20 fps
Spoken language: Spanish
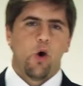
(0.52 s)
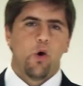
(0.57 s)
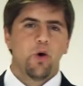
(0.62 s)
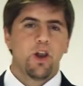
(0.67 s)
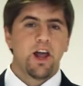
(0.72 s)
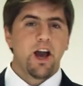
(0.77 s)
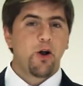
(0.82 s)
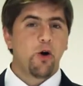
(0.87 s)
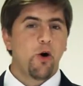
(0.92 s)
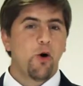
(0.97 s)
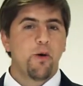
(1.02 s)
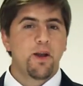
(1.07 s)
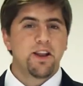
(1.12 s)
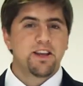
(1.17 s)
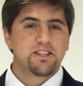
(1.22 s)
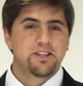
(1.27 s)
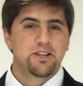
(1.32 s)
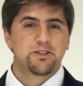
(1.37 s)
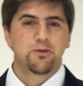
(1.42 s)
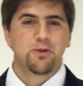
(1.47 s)
Hola
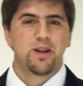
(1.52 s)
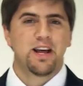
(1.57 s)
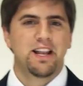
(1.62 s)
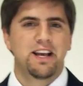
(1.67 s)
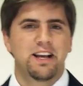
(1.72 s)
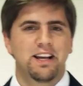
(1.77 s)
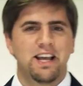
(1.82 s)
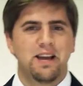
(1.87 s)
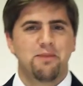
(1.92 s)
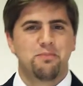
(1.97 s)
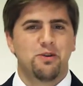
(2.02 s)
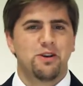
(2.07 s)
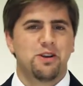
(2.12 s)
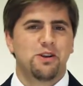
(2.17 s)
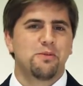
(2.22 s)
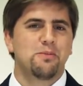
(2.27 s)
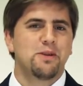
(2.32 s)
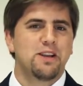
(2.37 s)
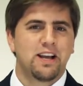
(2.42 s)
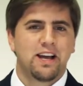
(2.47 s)
jóvenes, es una alegría
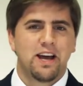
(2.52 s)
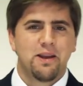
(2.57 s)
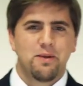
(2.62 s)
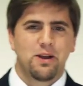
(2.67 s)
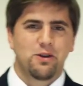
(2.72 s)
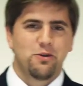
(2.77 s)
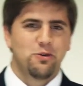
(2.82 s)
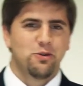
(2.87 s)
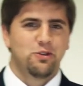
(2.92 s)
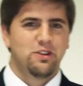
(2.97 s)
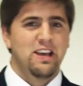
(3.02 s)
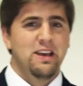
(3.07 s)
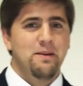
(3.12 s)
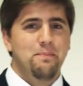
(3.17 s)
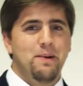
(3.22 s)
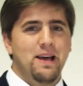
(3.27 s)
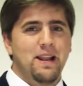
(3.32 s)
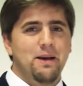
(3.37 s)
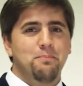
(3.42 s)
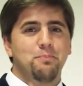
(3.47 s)
poder comunicarme con
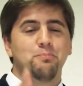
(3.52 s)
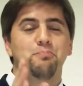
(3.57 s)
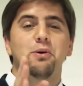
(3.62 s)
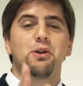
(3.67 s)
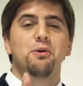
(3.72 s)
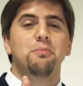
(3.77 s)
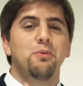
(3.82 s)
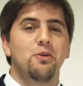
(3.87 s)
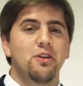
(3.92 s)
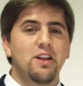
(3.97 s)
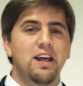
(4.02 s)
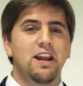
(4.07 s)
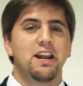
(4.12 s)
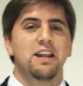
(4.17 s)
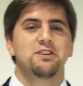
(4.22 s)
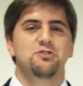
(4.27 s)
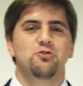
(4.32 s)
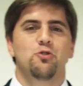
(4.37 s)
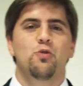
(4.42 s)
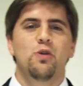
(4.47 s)
ustedes para
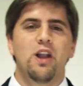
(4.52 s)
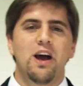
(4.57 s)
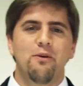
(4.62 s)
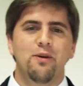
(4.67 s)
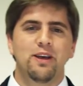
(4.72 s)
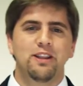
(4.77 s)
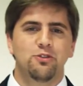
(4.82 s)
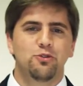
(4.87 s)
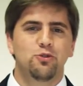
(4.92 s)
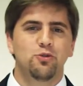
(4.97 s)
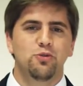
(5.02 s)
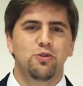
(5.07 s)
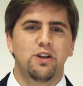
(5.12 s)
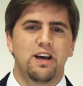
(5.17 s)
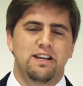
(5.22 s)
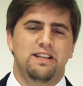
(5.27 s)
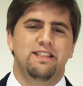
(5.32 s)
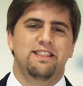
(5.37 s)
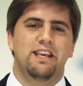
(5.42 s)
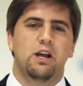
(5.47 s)
proponerles una
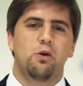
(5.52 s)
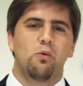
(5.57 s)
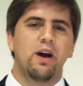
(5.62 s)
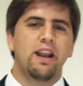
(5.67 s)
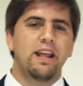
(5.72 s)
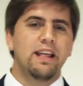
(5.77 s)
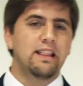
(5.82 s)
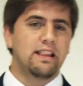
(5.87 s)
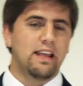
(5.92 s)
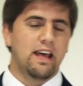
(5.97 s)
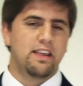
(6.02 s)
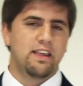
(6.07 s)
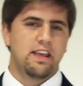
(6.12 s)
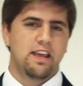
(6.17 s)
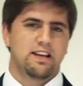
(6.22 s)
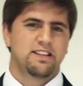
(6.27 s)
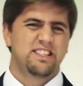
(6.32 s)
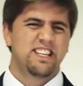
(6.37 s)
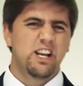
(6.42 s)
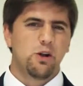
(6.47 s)
aventura de 40
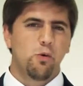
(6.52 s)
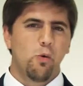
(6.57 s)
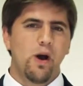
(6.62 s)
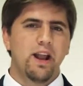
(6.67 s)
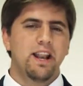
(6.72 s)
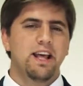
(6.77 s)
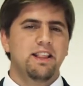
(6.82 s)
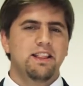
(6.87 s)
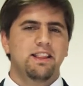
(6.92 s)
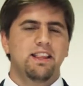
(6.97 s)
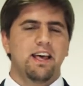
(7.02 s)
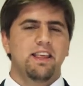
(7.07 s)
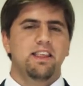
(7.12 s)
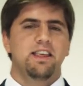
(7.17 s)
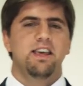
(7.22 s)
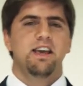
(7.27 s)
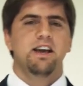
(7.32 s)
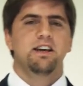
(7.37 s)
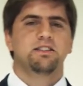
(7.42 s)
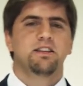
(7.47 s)
días, 40
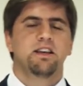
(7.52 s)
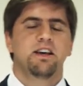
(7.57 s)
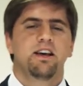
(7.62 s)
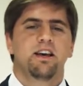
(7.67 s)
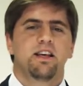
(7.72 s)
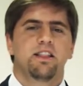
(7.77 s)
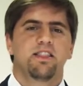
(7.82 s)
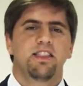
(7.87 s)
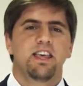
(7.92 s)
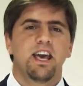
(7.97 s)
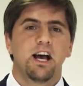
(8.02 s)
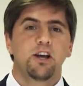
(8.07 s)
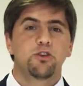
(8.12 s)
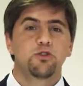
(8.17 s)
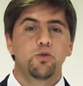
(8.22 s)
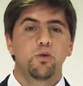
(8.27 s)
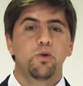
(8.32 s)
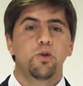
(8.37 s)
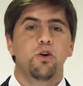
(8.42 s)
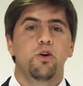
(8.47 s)
días de
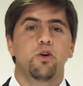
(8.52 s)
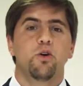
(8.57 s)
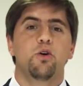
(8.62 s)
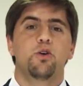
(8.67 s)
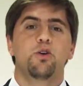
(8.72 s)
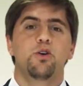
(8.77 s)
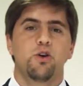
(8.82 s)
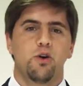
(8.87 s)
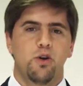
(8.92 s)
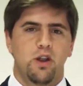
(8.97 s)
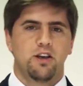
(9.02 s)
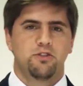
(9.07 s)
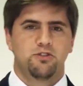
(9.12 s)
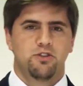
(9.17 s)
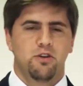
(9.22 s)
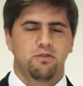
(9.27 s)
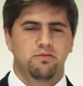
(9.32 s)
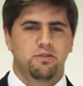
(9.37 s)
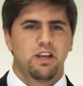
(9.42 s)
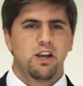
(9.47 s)
ayuno y
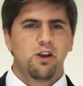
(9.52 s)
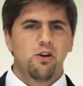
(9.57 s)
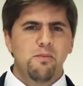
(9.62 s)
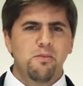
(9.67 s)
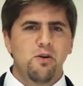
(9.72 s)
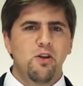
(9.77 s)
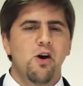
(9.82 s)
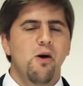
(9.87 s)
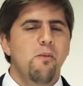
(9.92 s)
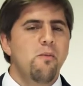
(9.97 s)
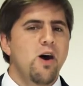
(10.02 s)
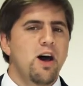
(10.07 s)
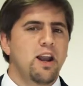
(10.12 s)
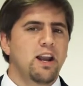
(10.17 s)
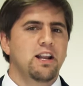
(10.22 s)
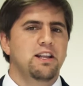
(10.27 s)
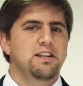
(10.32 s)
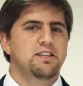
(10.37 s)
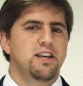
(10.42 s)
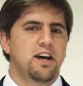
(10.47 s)
oración. ¿Y cómo lo vamos a
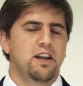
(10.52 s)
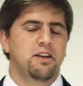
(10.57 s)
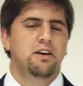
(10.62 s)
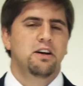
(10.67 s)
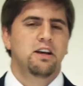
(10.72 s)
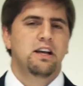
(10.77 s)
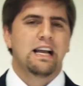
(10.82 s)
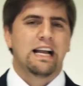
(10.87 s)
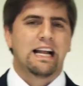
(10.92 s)
realizar?